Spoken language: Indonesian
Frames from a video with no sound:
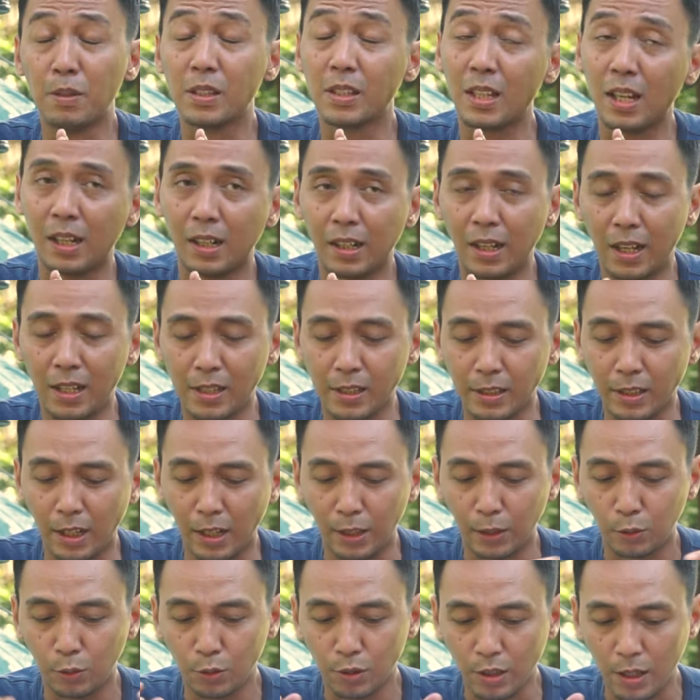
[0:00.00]
besar guys,
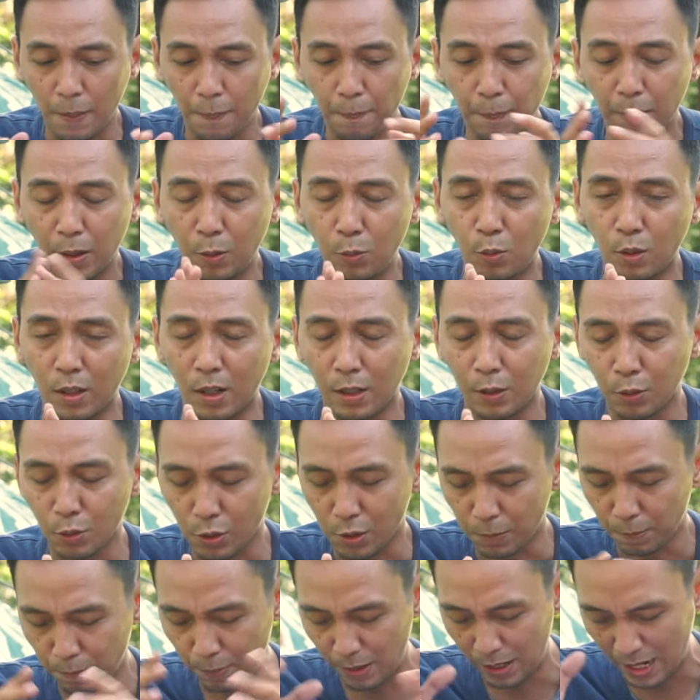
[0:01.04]
yaitu sampai
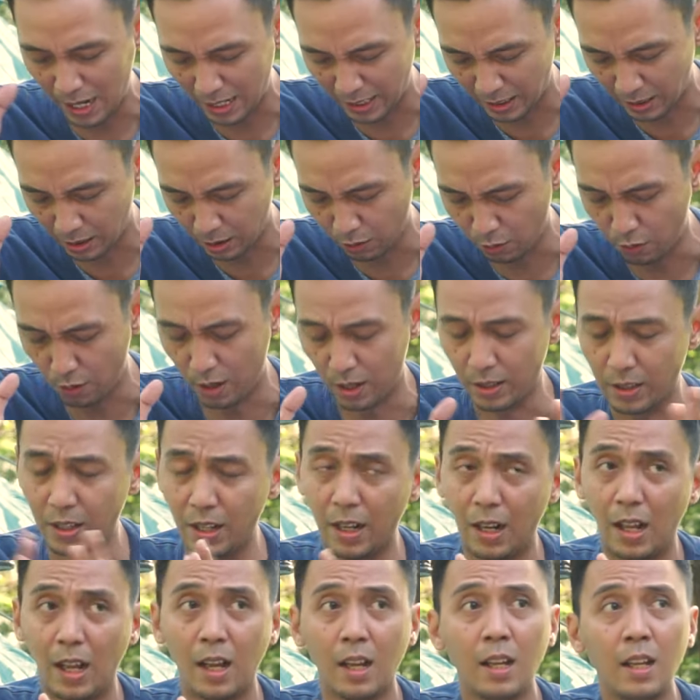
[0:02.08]
211 kalau nggak
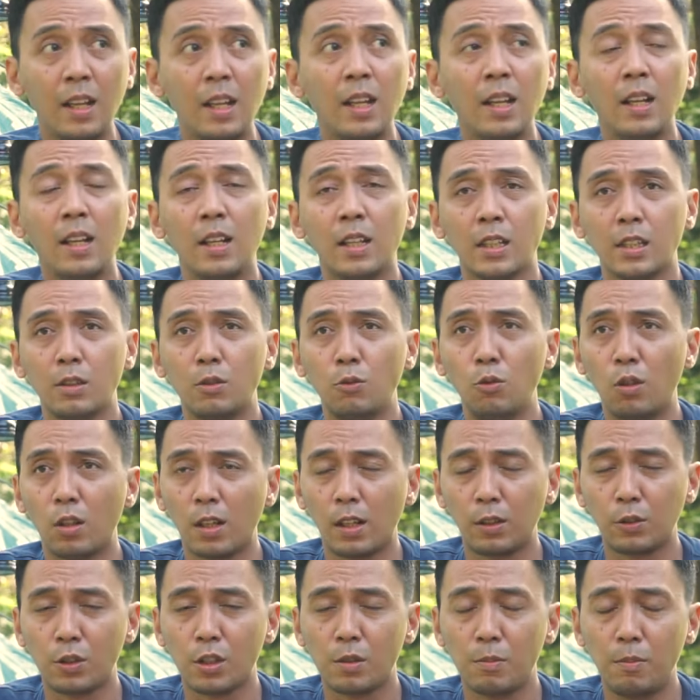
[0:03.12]
salah
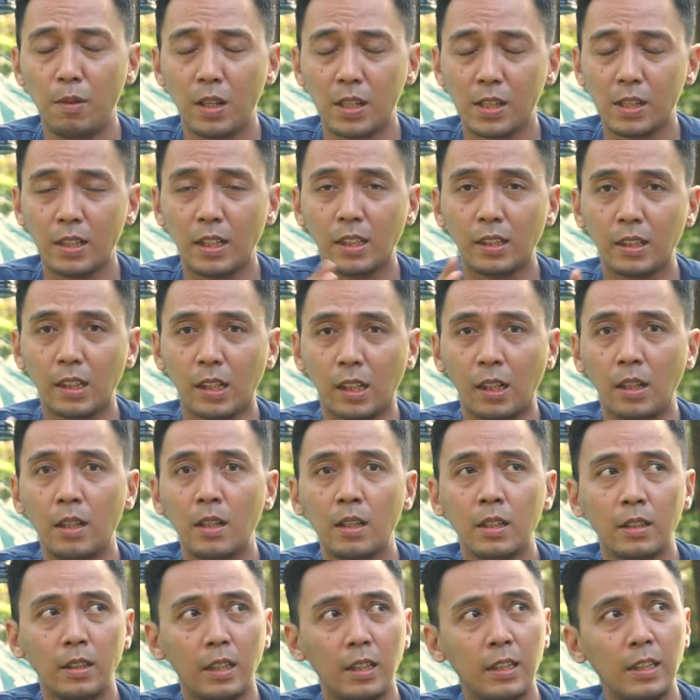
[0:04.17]
211 liter.
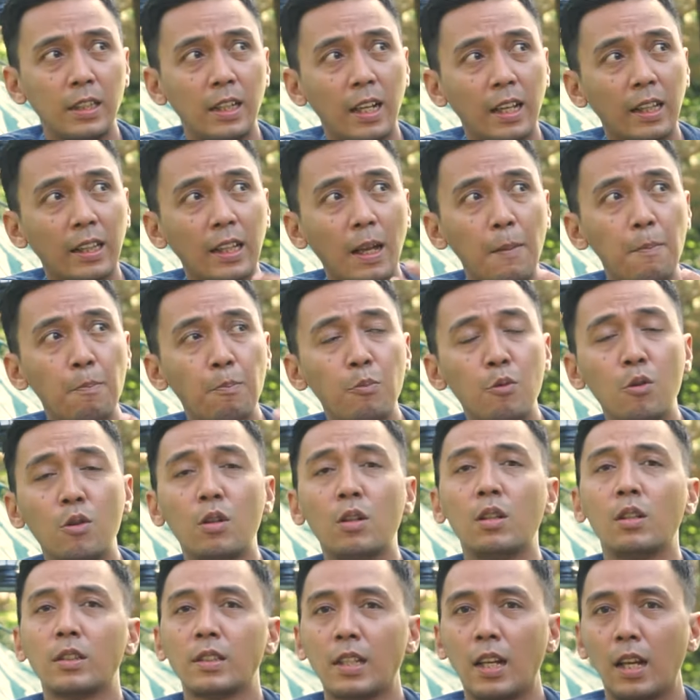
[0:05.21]
Jadi daya
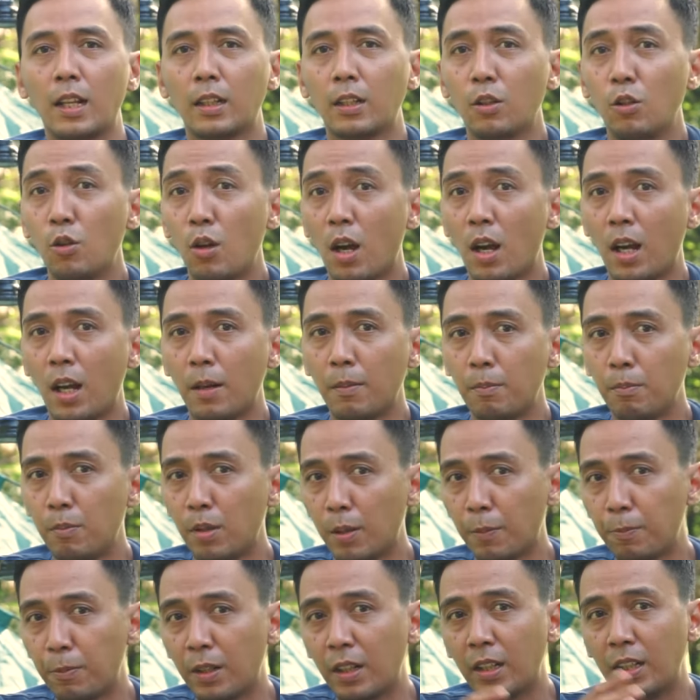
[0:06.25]
tampung saat lo akan
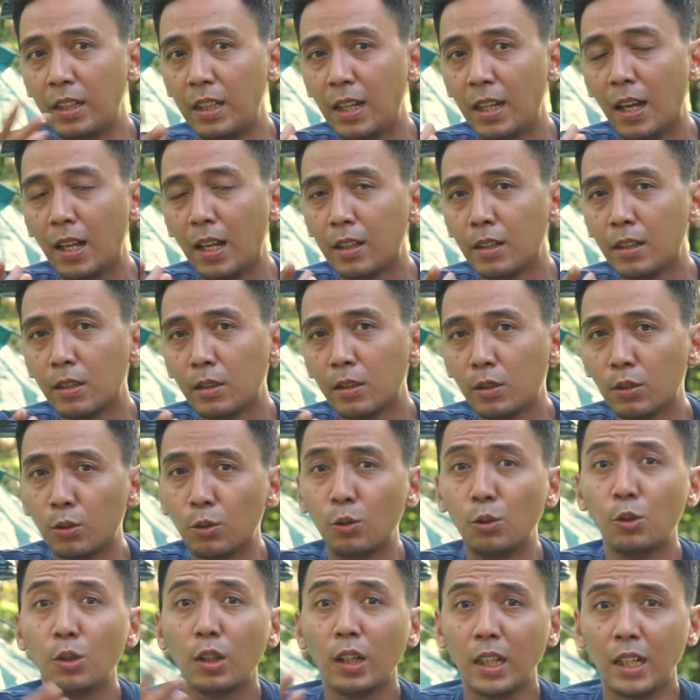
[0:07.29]
berpergian,
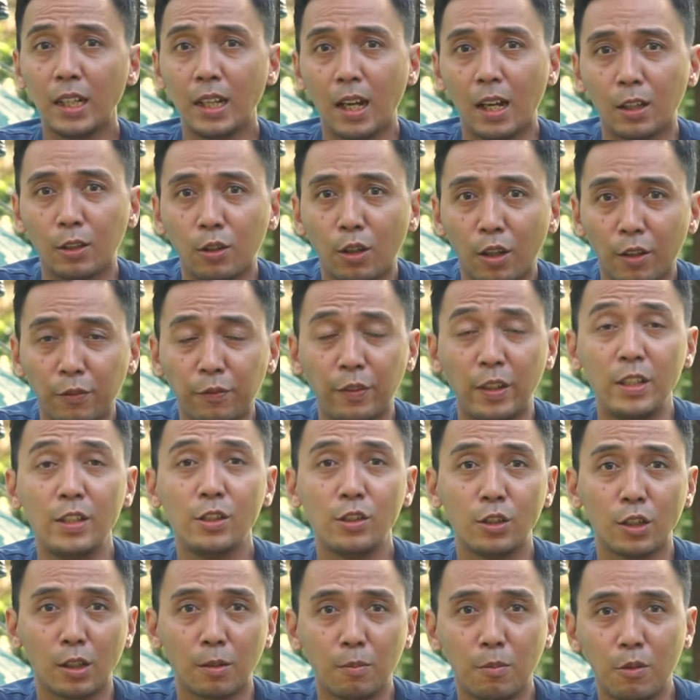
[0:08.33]
touring, atau
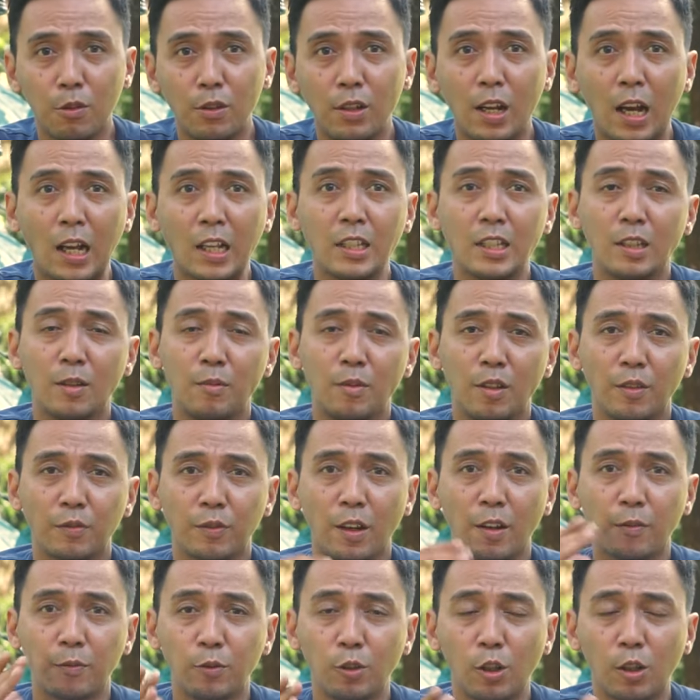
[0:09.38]
adventure menggunakan Jimny
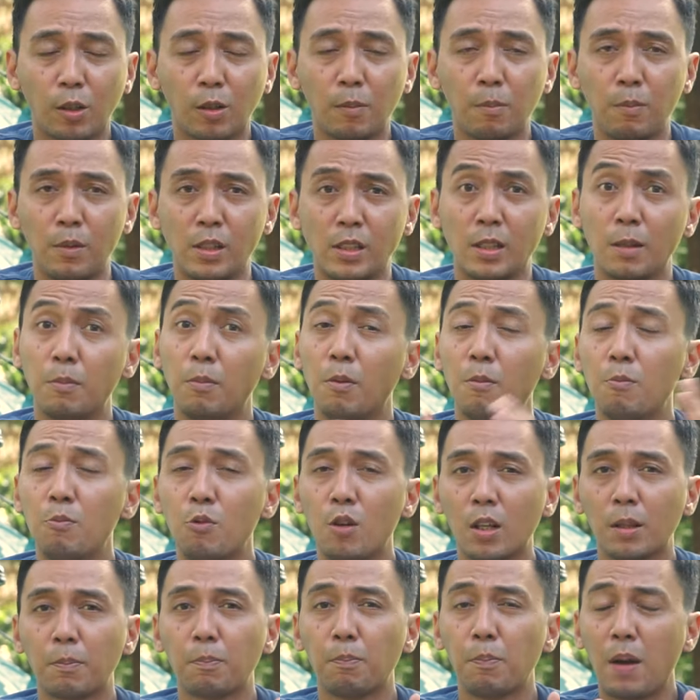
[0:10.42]
5 door bisa
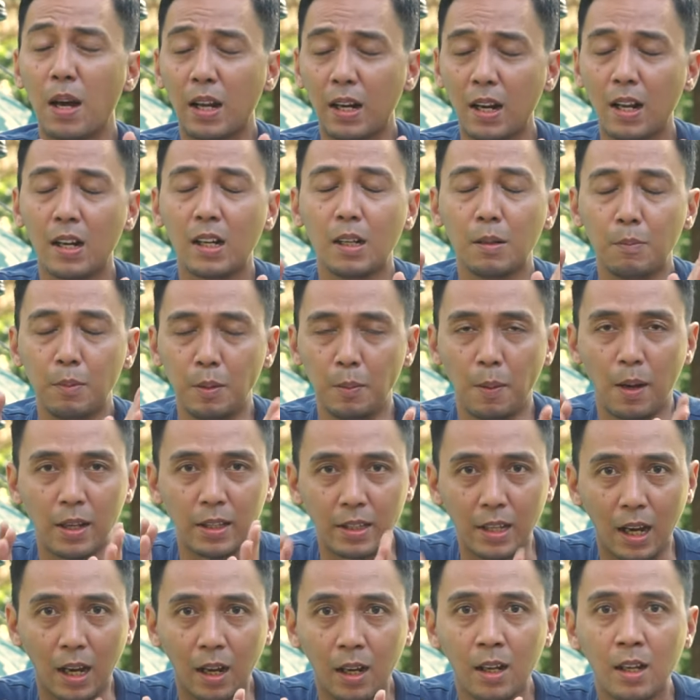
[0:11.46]
memuat barang lebih
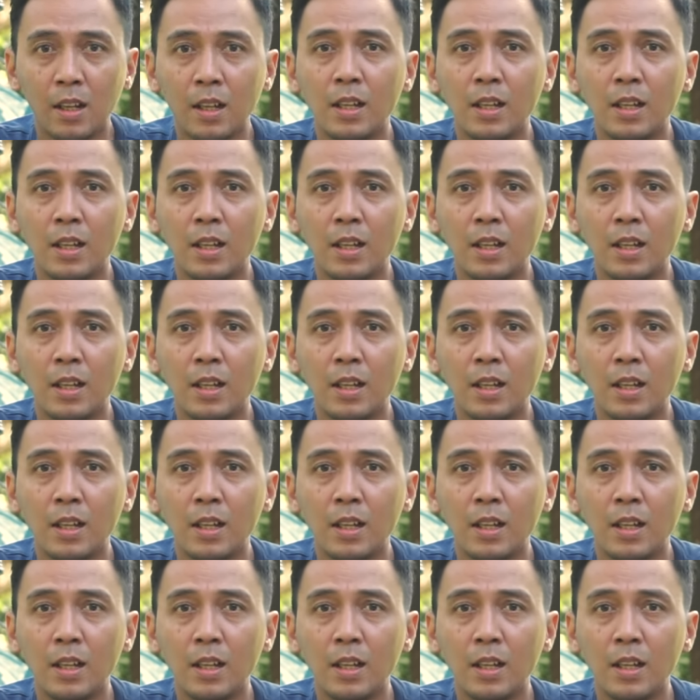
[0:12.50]
banyak.